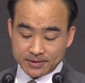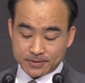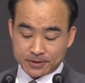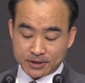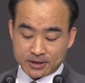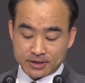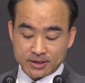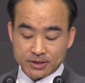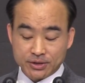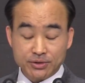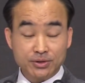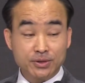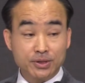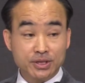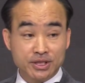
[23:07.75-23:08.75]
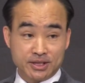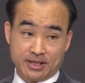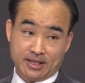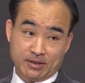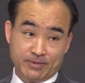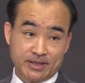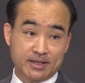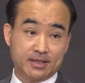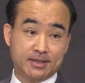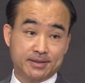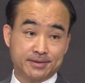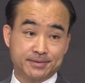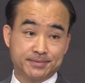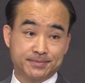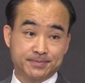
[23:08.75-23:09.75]
우리는 스스로 진단해 봐야
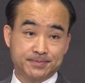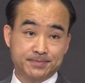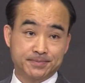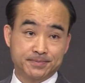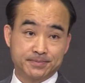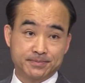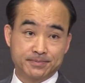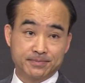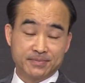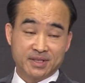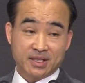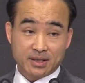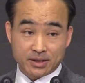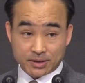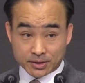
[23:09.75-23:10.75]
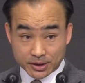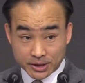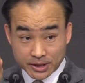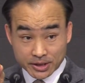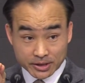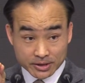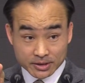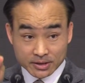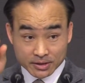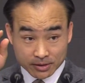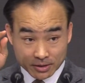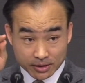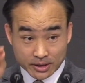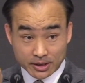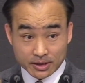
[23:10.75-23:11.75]
돼요.
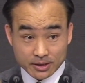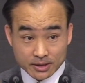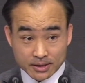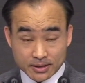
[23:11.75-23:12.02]
너희.